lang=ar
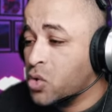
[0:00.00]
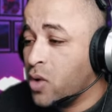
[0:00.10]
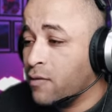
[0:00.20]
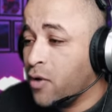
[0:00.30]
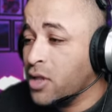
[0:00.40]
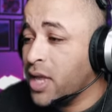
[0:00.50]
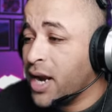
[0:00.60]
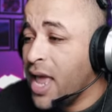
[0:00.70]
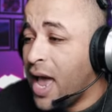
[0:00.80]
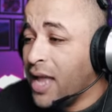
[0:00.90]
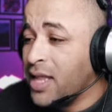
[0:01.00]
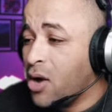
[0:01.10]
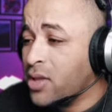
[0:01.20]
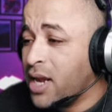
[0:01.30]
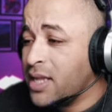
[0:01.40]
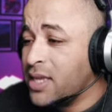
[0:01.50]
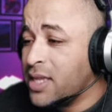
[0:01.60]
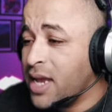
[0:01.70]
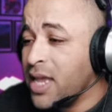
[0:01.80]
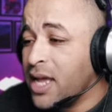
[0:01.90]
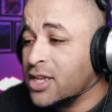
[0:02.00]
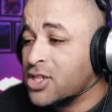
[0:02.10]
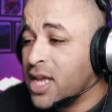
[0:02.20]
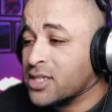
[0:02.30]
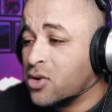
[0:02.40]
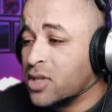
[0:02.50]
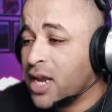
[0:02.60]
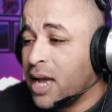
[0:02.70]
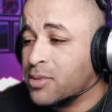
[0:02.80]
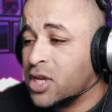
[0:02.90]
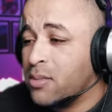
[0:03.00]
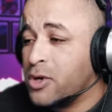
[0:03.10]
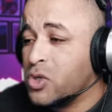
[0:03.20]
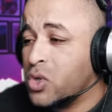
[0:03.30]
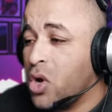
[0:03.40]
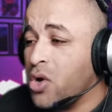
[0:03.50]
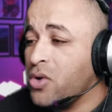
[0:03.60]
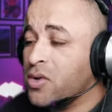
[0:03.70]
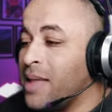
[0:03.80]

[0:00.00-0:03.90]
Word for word: جوا الفولدر عندنا هون 30 ثانيه نجتاز كود الكابتشا الموجود هون